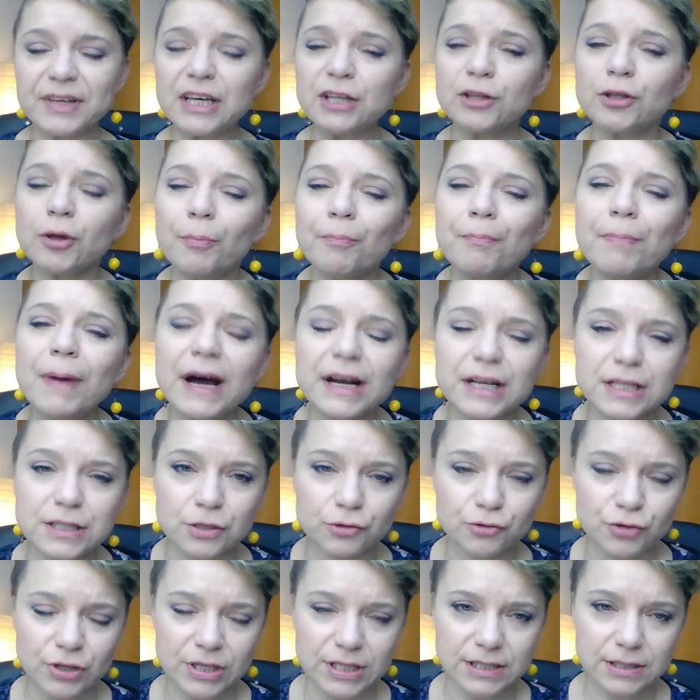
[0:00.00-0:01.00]
I to
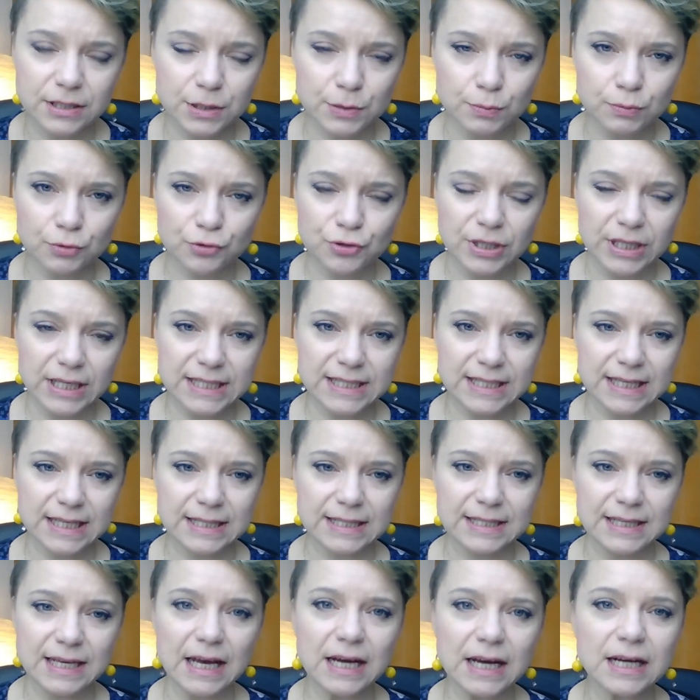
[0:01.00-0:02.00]
bardzo często słyszę na
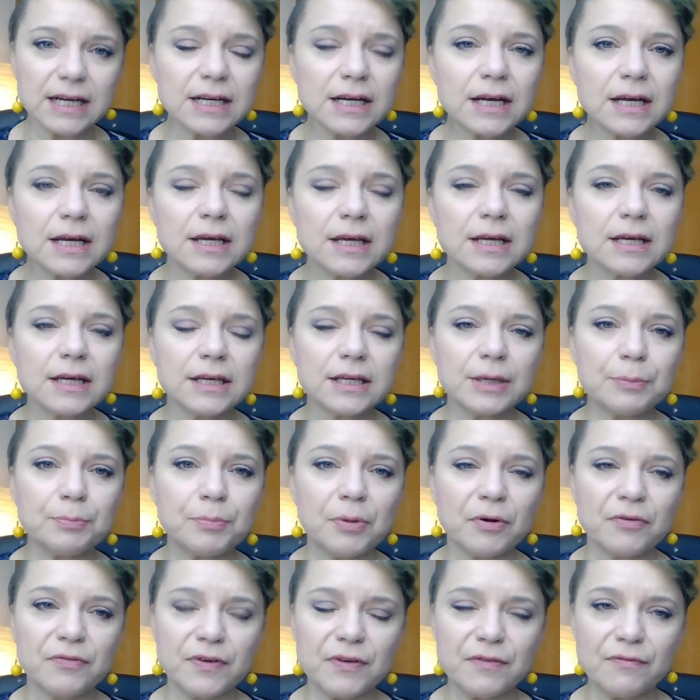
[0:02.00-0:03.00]
sesjach i
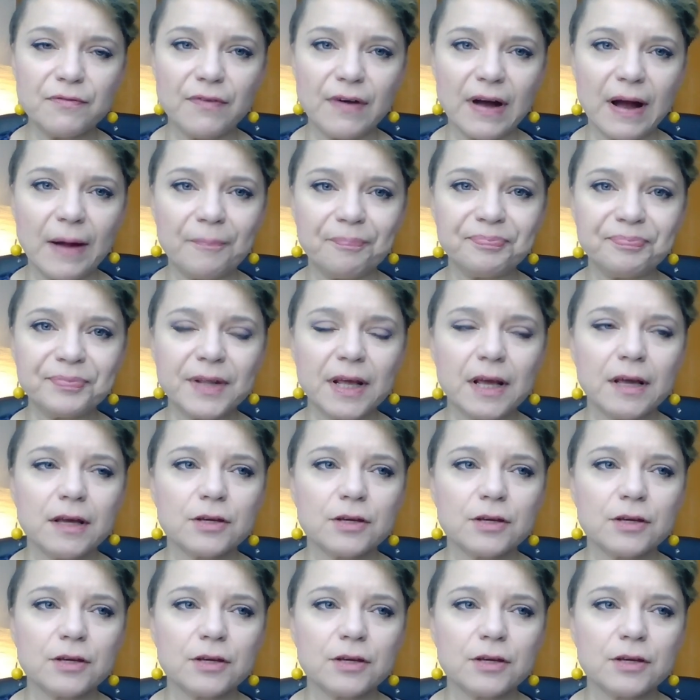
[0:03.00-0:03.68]
powiem Wam,